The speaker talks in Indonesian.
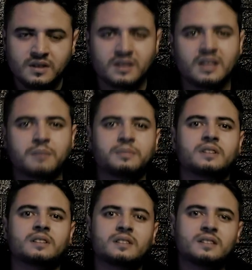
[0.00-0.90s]

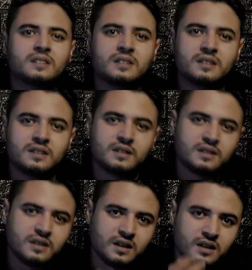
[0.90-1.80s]
Tetapi
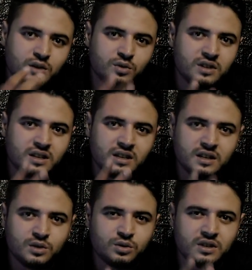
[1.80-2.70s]
ritual yang
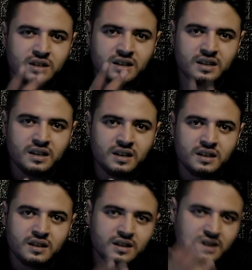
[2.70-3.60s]
kedua Dakir
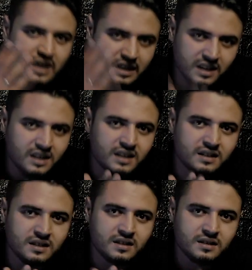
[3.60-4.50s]
gagal
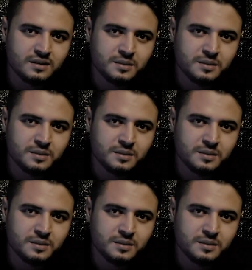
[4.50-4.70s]
lagi.